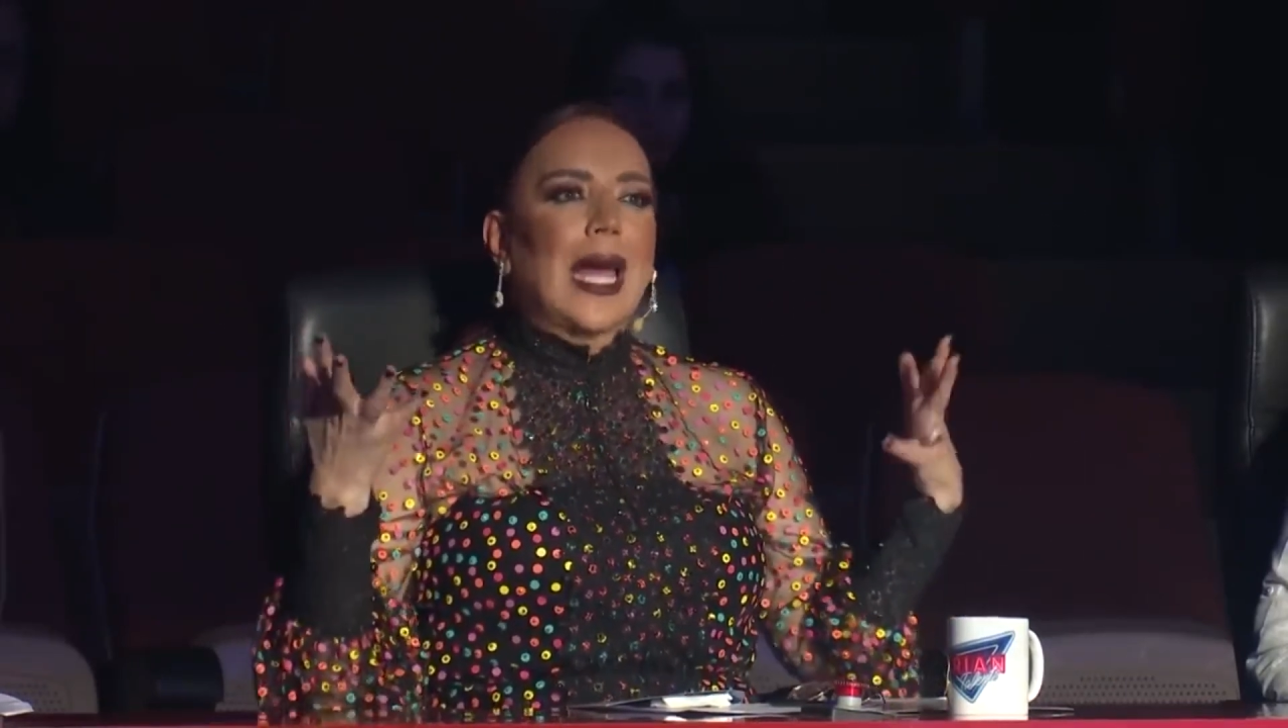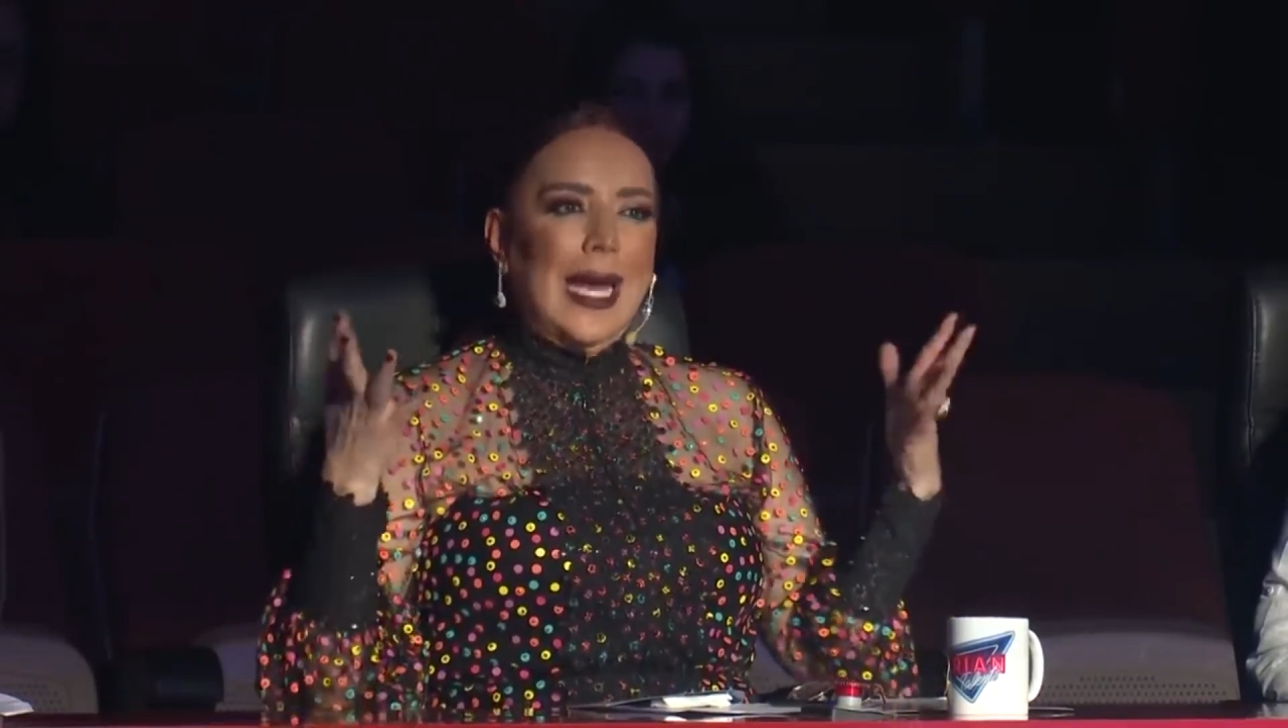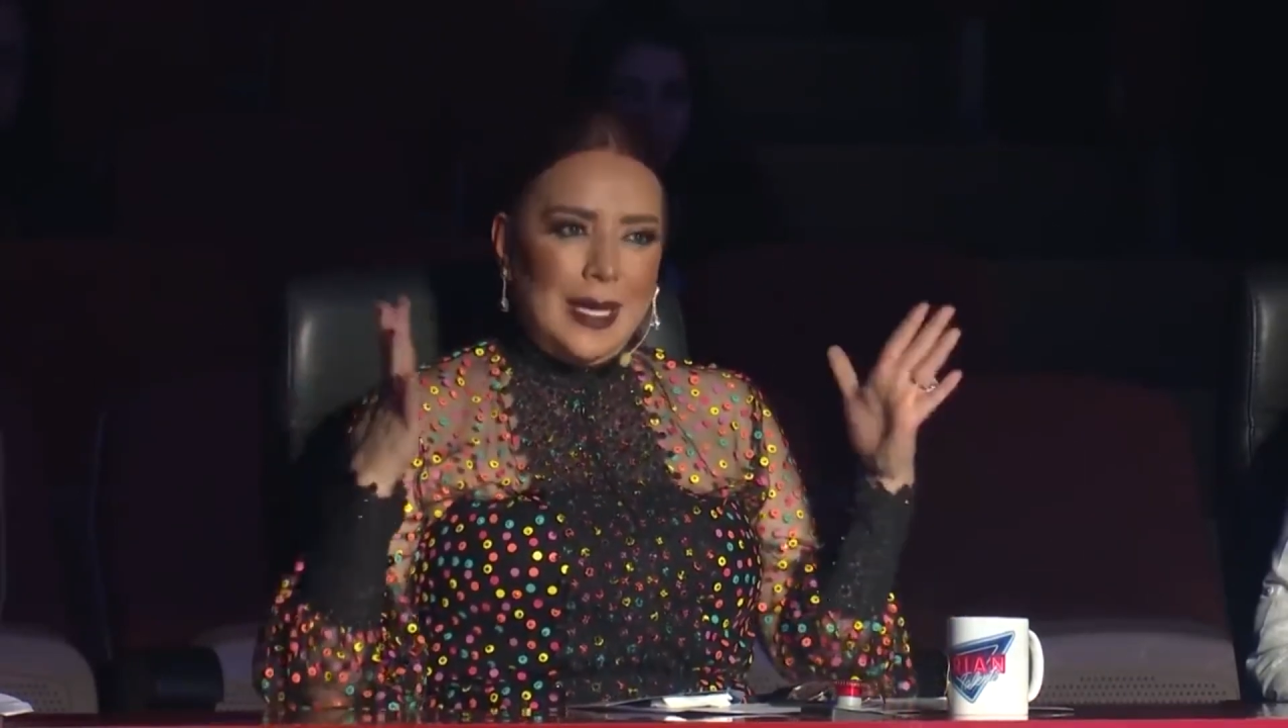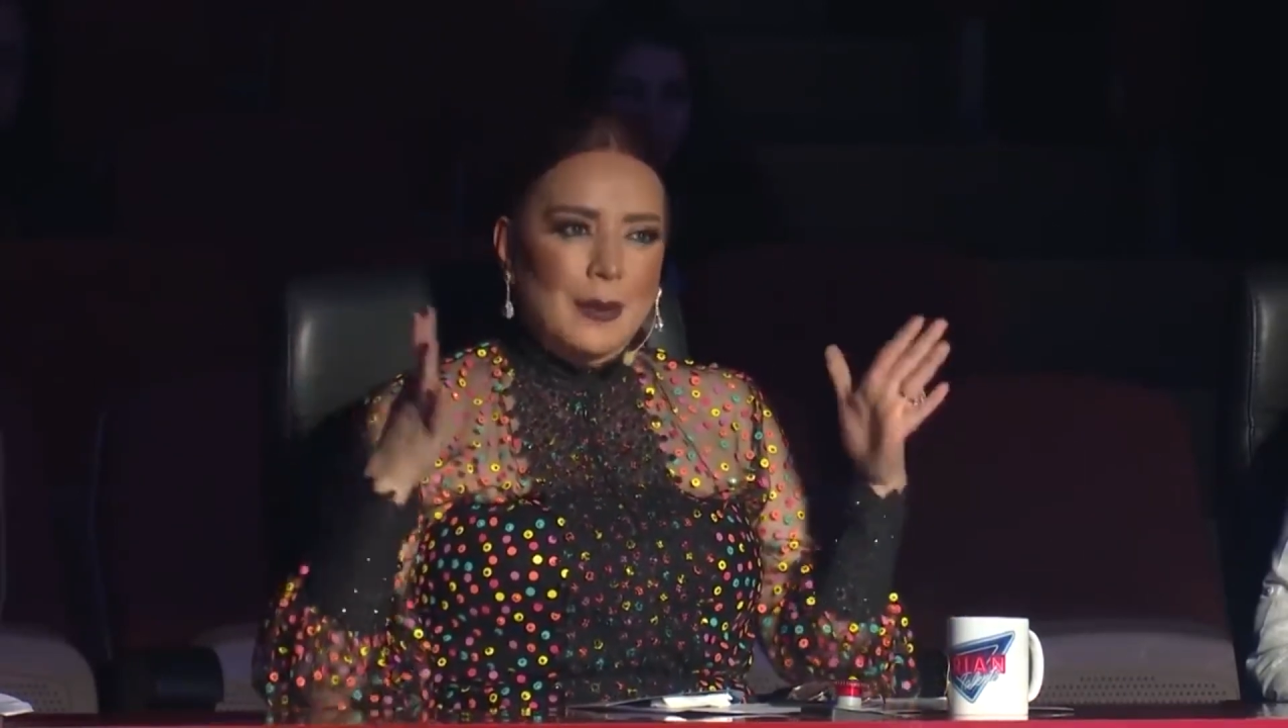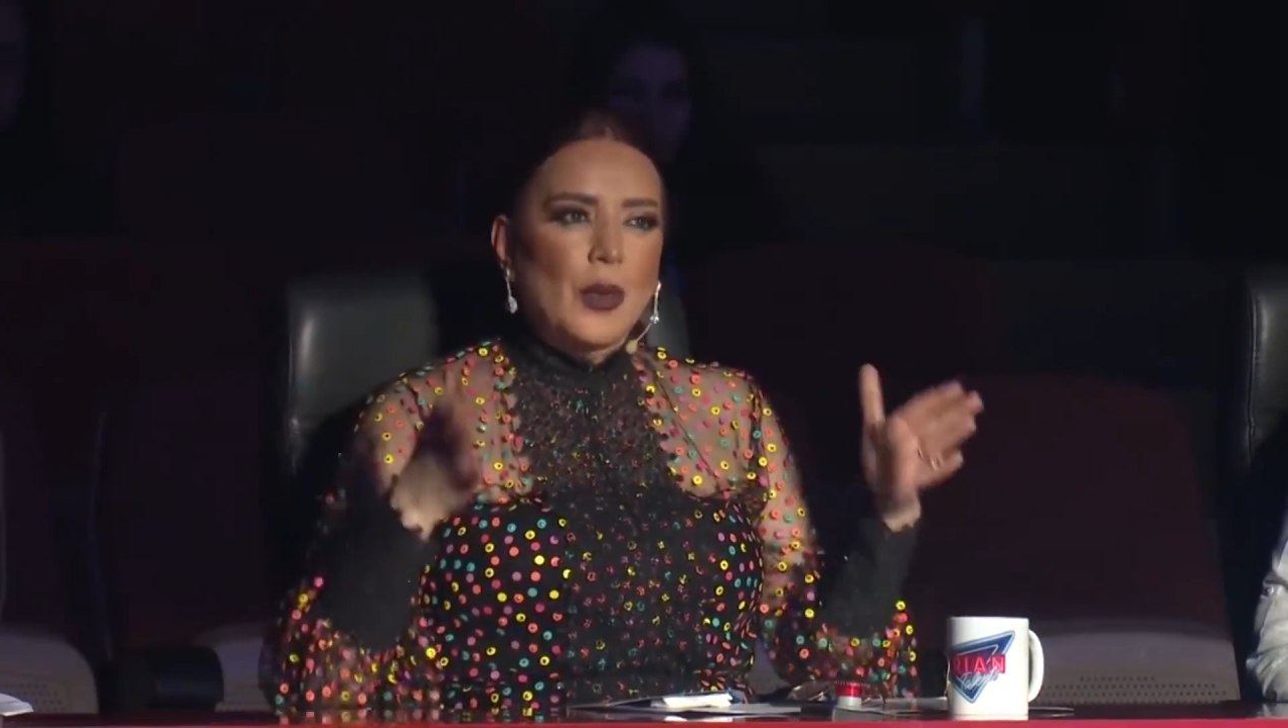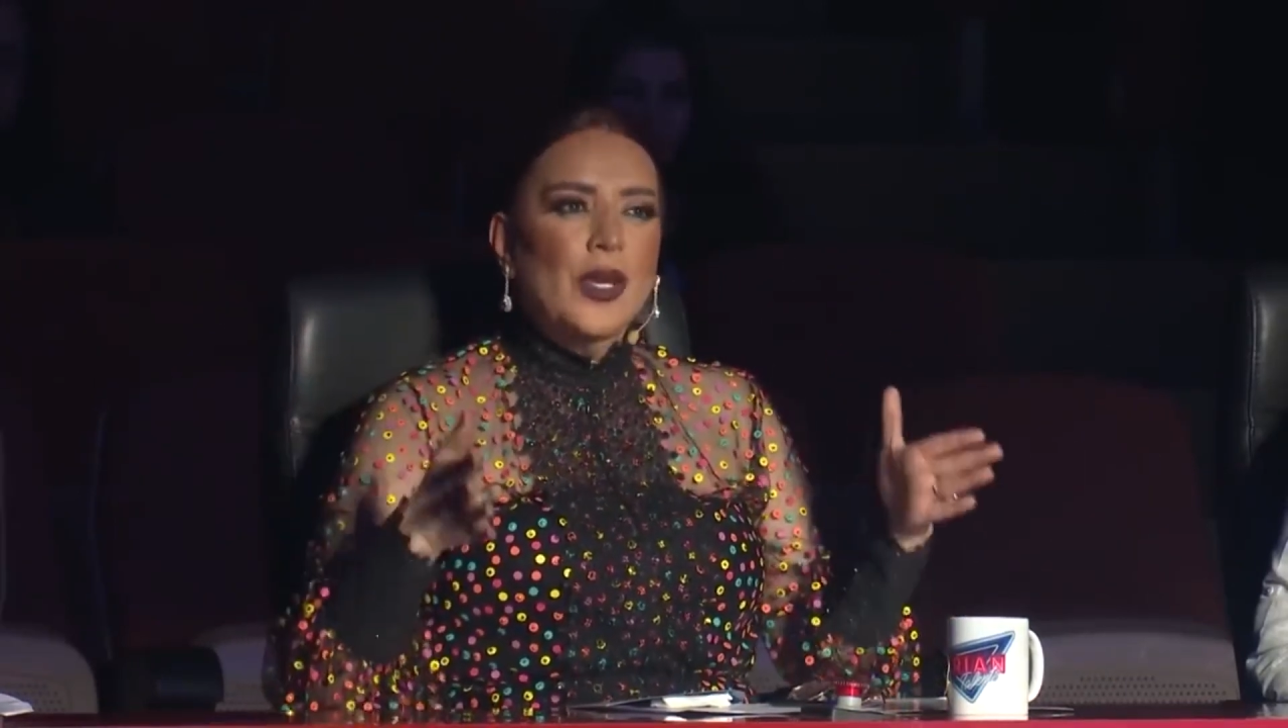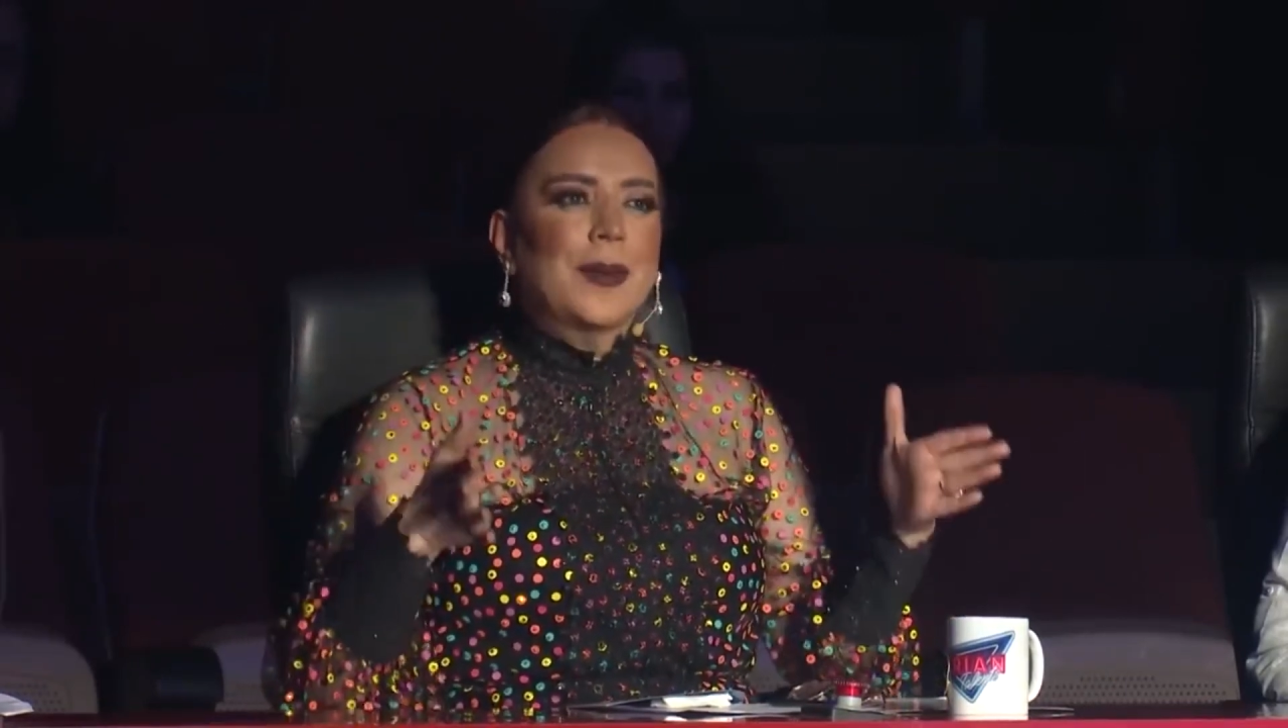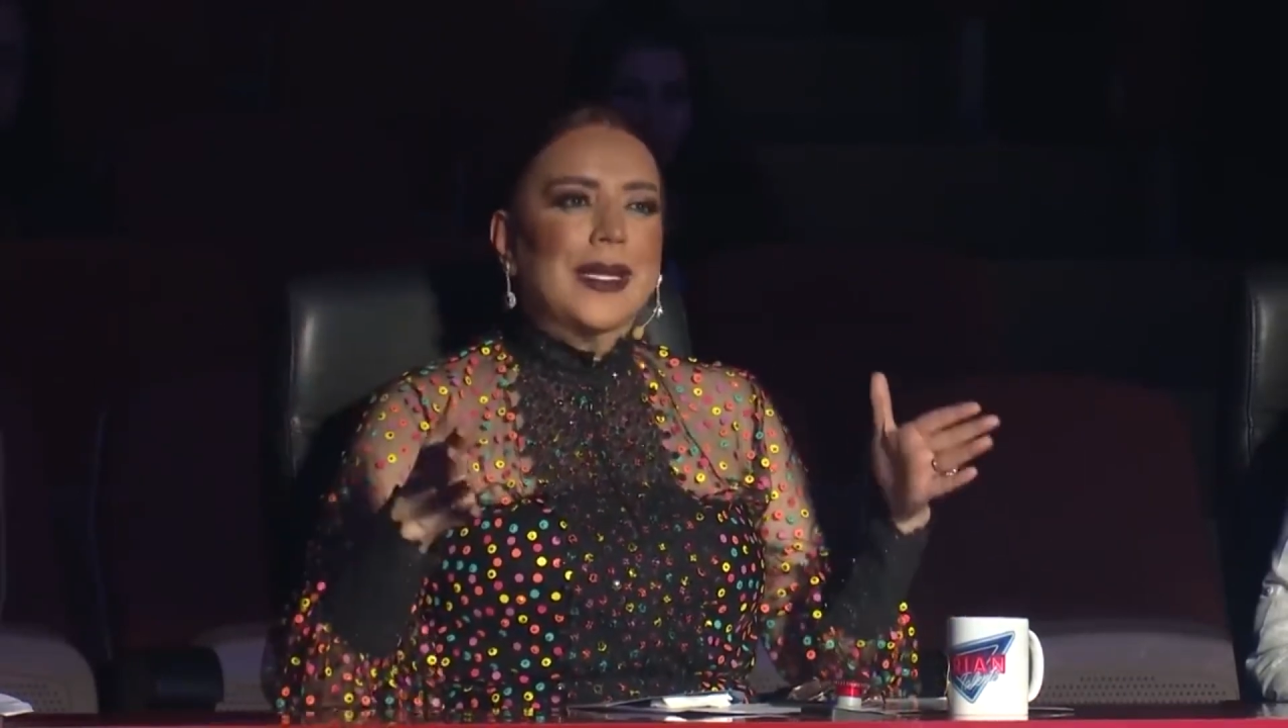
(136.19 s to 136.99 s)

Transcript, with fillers: هي الموهبه